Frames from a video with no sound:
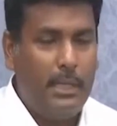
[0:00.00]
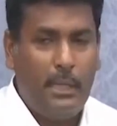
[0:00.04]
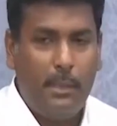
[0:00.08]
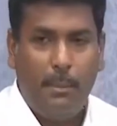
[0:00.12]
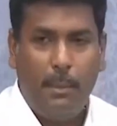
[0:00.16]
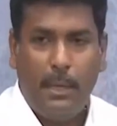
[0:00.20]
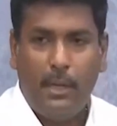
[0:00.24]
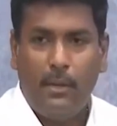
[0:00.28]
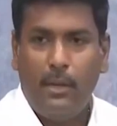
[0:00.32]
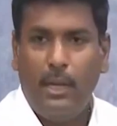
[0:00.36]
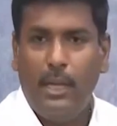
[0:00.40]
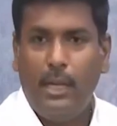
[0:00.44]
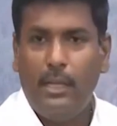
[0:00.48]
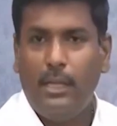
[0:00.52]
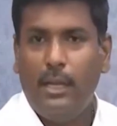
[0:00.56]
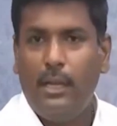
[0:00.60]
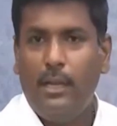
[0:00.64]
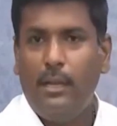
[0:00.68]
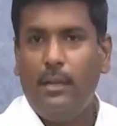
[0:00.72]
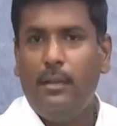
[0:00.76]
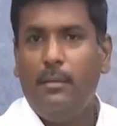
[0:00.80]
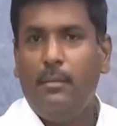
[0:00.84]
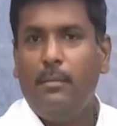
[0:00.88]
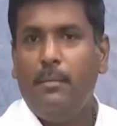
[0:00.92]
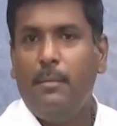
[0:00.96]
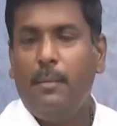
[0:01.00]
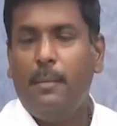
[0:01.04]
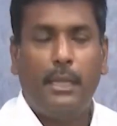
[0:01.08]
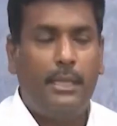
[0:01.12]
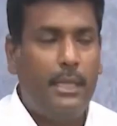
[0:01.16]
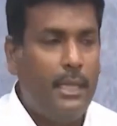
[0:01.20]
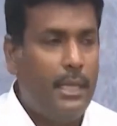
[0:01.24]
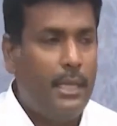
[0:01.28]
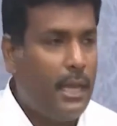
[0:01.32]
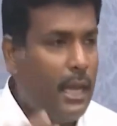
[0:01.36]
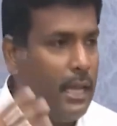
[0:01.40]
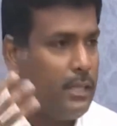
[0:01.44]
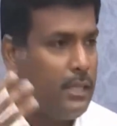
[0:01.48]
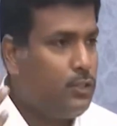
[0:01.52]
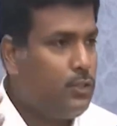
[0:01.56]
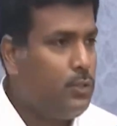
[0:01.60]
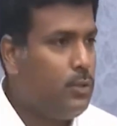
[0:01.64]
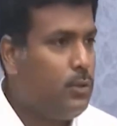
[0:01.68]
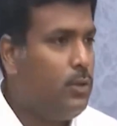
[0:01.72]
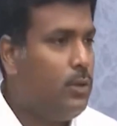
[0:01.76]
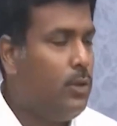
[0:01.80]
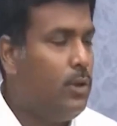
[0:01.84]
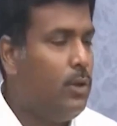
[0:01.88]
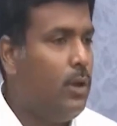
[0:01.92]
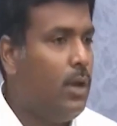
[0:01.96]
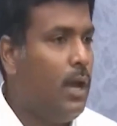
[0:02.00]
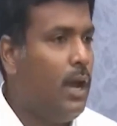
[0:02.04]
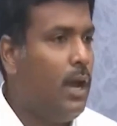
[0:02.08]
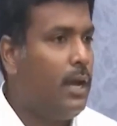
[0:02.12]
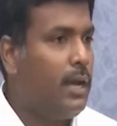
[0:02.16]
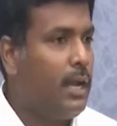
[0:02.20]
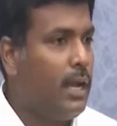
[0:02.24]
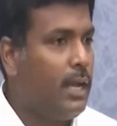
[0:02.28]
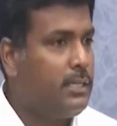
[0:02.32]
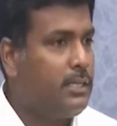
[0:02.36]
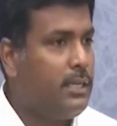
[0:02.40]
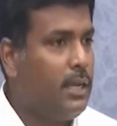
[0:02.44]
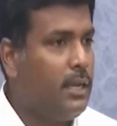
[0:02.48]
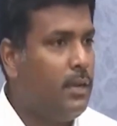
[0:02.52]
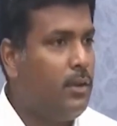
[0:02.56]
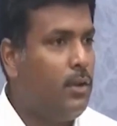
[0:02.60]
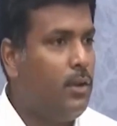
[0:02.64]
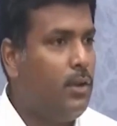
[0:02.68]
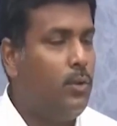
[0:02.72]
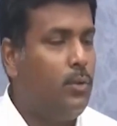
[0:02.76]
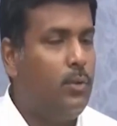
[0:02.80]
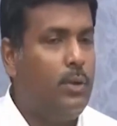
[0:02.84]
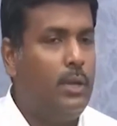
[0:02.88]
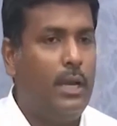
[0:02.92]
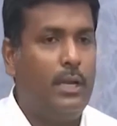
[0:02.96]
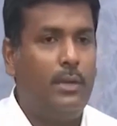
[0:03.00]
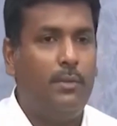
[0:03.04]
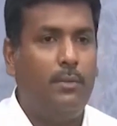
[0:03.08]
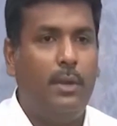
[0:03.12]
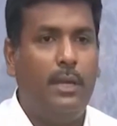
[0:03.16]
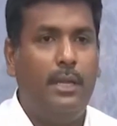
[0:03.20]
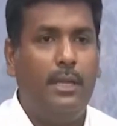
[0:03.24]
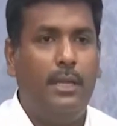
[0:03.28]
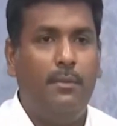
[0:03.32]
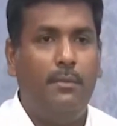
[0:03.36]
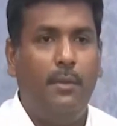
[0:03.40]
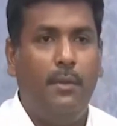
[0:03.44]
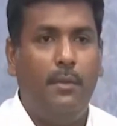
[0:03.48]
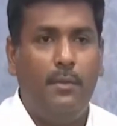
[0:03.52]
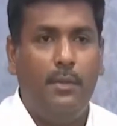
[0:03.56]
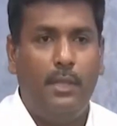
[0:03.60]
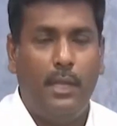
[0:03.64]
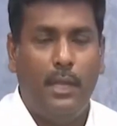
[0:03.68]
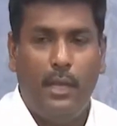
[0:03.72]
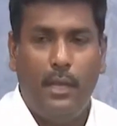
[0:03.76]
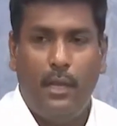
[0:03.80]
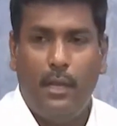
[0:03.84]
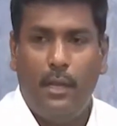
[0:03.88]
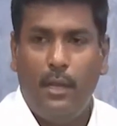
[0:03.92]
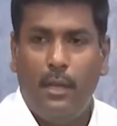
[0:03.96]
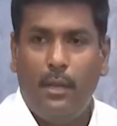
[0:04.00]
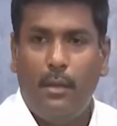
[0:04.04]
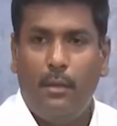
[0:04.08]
మద్యపానం లేదా ప్రతి రాష్ట్రంలో ఆ రాష్ట్రంలో ఉన్నటువంటి వివిధ